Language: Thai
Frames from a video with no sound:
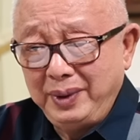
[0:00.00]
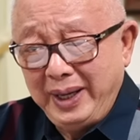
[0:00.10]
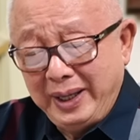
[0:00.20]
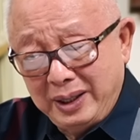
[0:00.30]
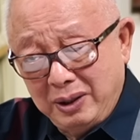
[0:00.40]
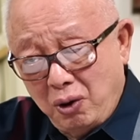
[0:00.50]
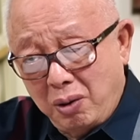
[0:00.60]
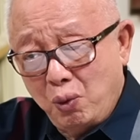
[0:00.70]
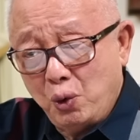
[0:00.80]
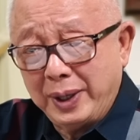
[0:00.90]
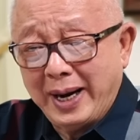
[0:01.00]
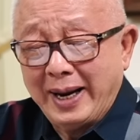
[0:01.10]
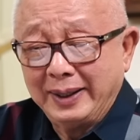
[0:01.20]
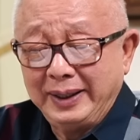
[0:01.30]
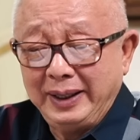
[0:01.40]
นี่คือข้อมูลนะ
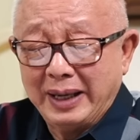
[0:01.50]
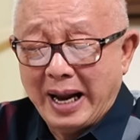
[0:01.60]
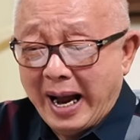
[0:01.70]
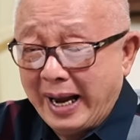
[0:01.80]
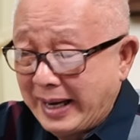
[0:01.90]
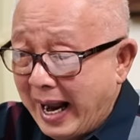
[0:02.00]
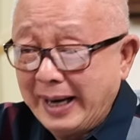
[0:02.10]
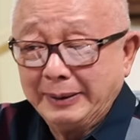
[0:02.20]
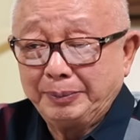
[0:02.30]
ฮะที่หาได้